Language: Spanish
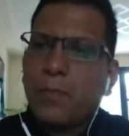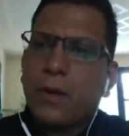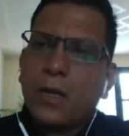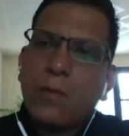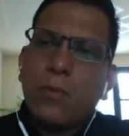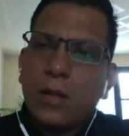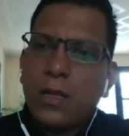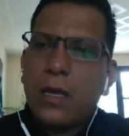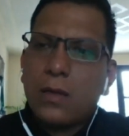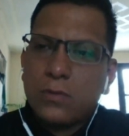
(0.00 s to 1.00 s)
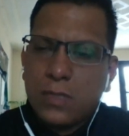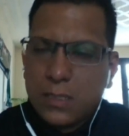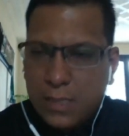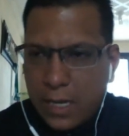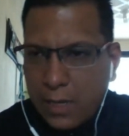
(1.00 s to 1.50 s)
por ejemplo, el día que
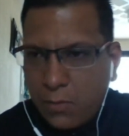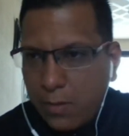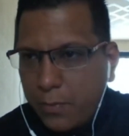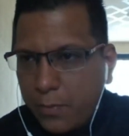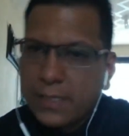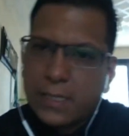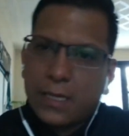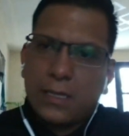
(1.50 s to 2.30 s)
ustedes caigan a una empresa,